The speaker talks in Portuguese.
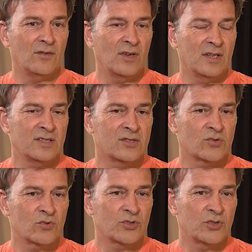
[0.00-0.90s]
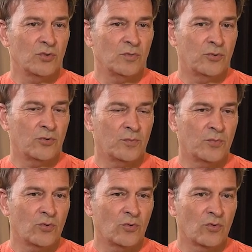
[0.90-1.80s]
Olha, isto surgiu por,
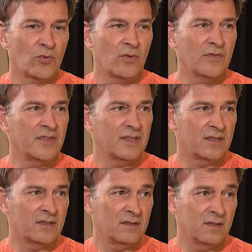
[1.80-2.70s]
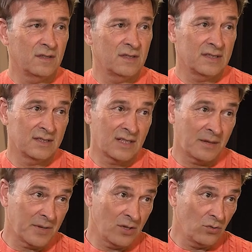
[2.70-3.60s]
por um convite de, de
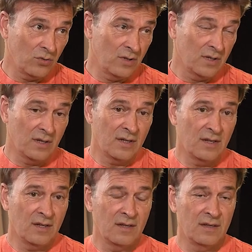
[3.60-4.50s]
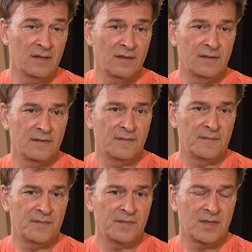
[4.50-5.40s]
Abreu
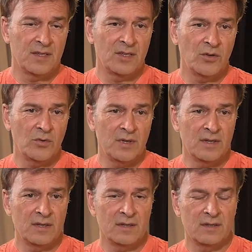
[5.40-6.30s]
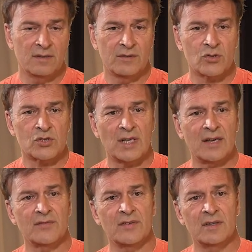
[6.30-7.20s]
uh, e eu, uh, eu
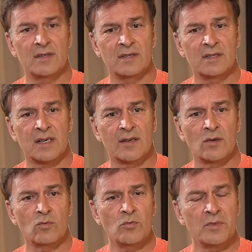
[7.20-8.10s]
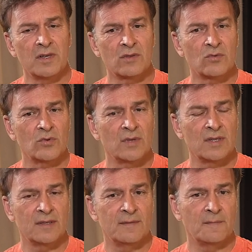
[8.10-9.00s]
estava naquele momento
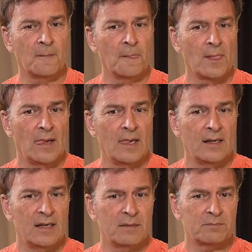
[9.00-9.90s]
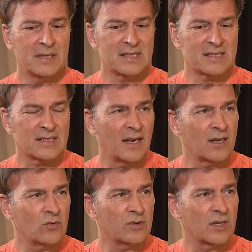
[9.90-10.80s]
a, a,
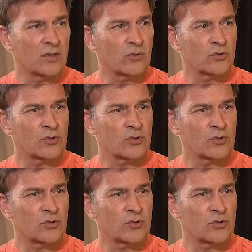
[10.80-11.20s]
pensar o que é que eu